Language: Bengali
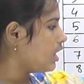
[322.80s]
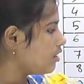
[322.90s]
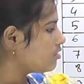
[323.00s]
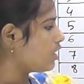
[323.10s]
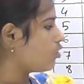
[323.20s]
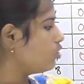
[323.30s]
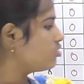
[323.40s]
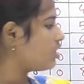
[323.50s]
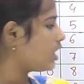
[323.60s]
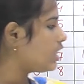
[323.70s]
নেক্সট দেখো
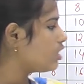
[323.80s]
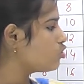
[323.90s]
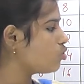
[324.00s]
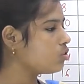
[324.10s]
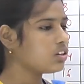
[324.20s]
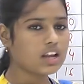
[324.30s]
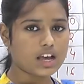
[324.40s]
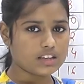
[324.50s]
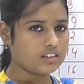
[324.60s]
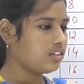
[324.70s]
টেন ইন্টু
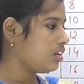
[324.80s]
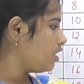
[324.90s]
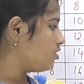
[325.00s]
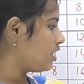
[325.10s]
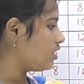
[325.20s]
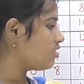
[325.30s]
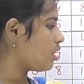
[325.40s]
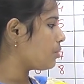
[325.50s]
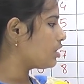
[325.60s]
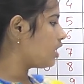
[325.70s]
নাইন টেনটা
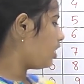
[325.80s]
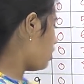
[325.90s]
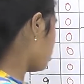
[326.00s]
আমার কি